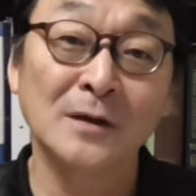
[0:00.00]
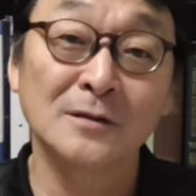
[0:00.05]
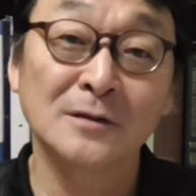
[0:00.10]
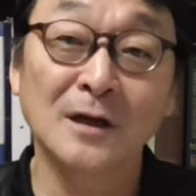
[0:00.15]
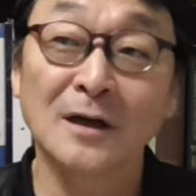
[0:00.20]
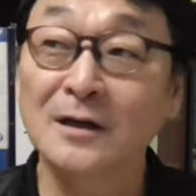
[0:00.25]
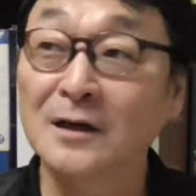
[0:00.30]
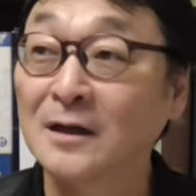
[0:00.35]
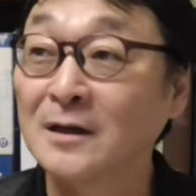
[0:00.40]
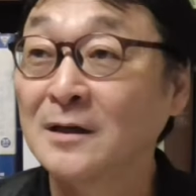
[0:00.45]

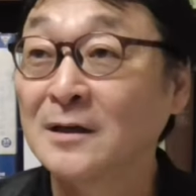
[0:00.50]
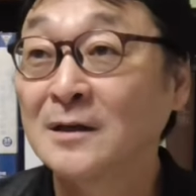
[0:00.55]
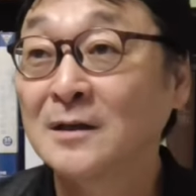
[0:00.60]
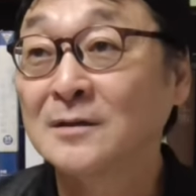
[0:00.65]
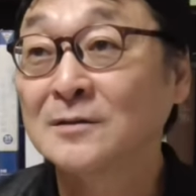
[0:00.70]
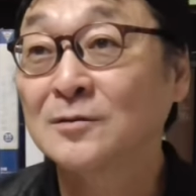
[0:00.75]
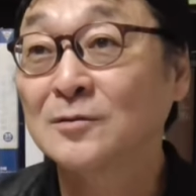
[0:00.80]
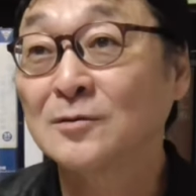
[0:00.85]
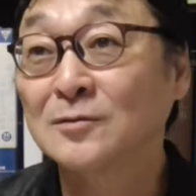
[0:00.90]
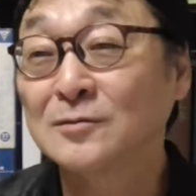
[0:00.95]
だから、
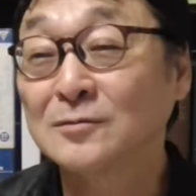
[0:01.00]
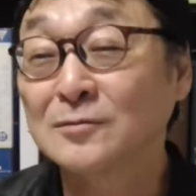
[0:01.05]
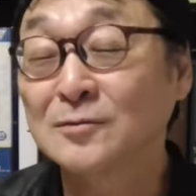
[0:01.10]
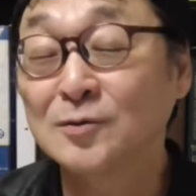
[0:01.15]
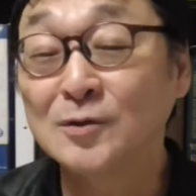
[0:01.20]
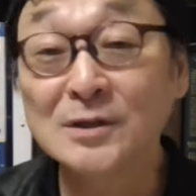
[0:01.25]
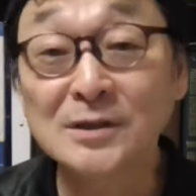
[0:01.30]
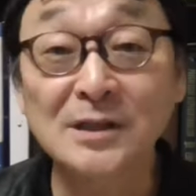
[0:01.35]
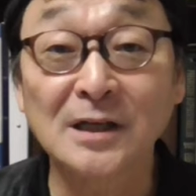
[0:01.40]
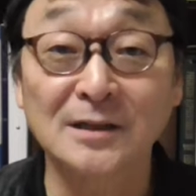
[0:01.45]
その
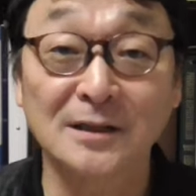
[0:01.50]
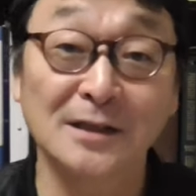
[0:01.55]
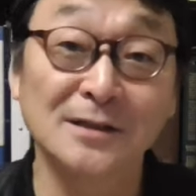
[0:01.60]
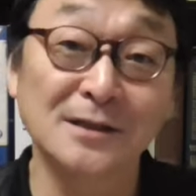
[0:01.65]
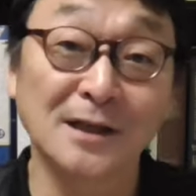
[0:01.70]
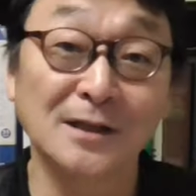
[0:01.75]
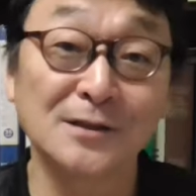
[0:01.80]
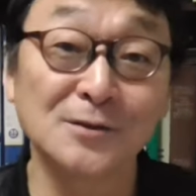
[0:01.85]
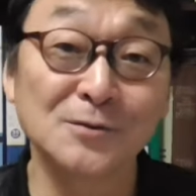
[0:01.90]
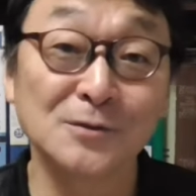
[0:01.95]
クリスチャンた
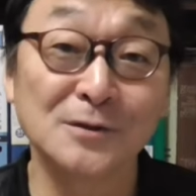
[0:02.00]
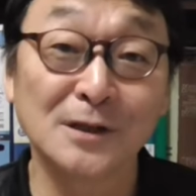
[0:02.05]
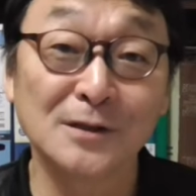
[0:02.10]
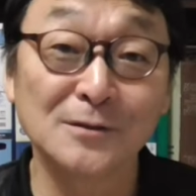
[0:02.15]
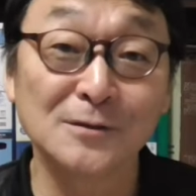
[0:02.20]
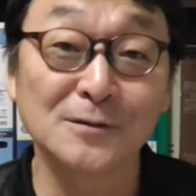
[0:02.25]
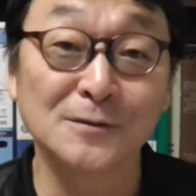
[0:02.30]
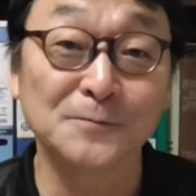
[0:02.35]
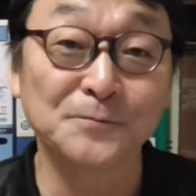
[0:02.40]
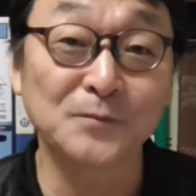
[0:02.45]
ちが言うて
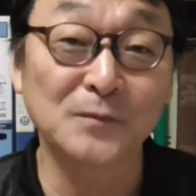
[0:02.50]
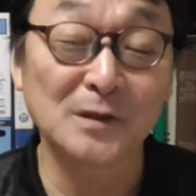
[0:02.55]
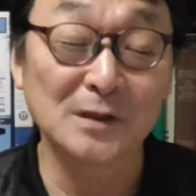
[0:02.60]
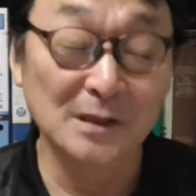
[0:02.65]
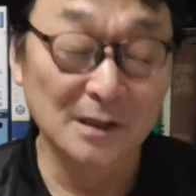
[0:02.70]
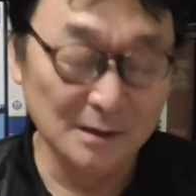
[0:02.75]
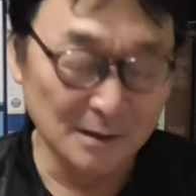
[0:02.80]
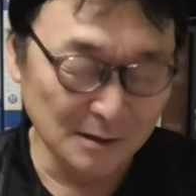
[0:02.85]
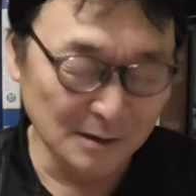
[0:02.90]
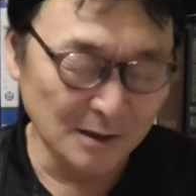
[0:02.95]
る
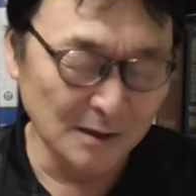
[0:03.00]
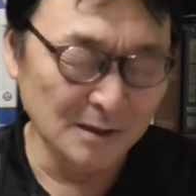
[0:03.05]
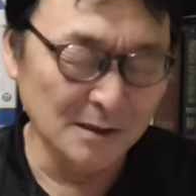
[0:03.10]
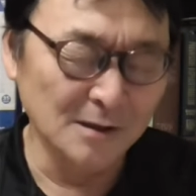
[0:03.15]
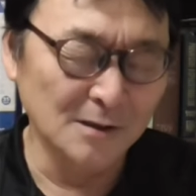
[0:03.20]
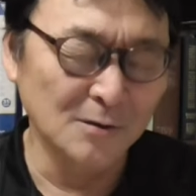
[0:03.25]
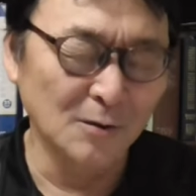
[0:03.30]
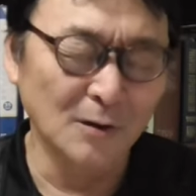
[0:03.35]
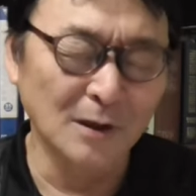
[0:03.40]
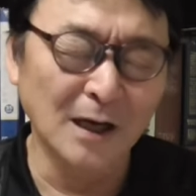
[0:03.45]
イエス・キリスト、